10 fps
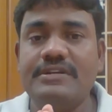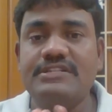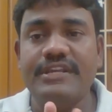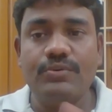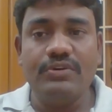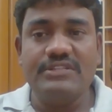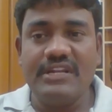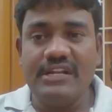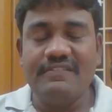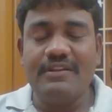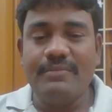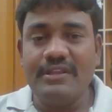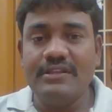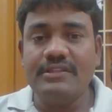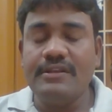ஸ்ட்ரைக் உங்கள் சேனலுக்கு வர மாதிரி
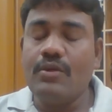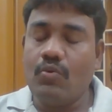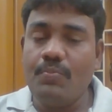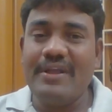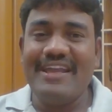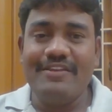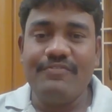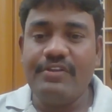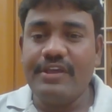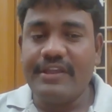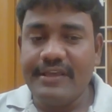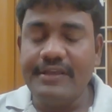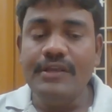இருந்ததுன்னா ரொம்ப கேர்ஃபுல்லாக இருங்க